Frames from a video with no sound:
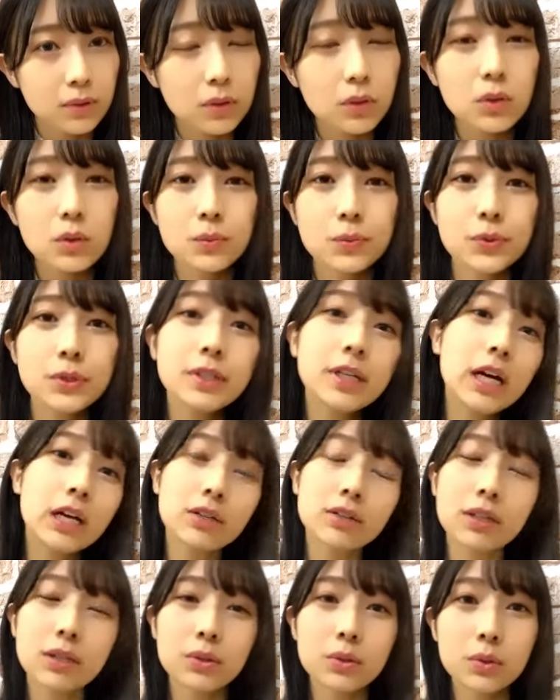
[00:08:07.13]
お
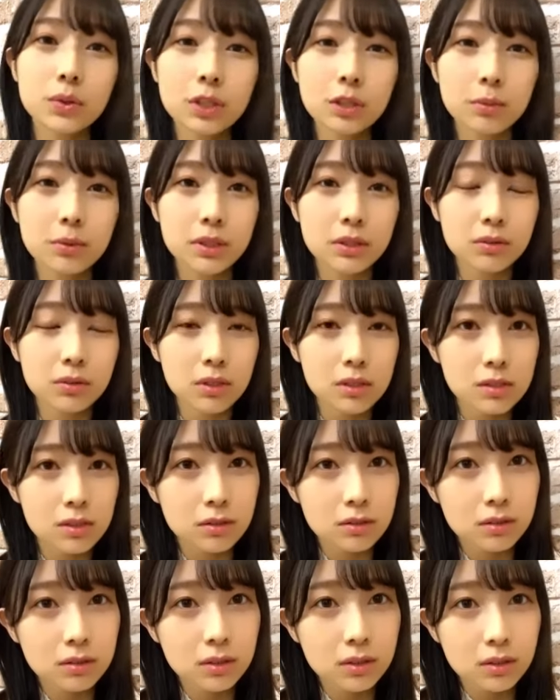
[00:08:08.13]
VR で公演見てくださっ
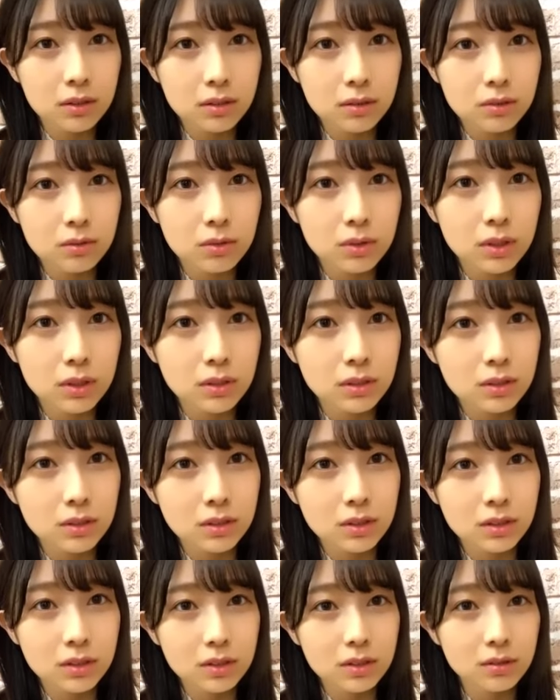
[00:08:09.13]
てたんや嬉
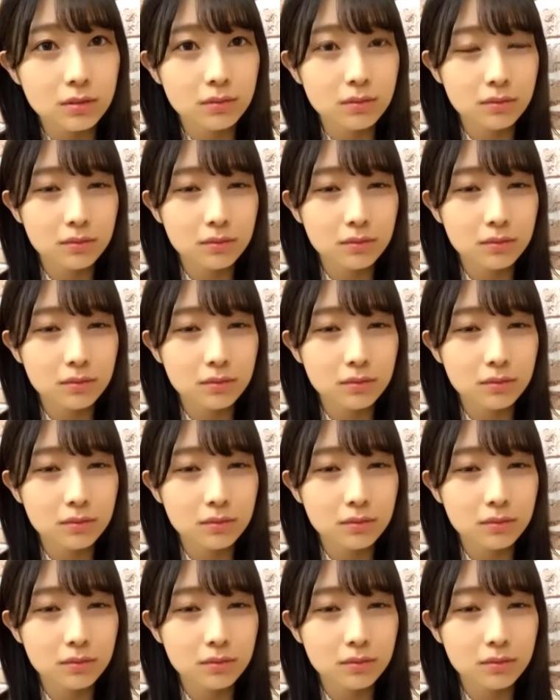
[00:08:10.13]
しい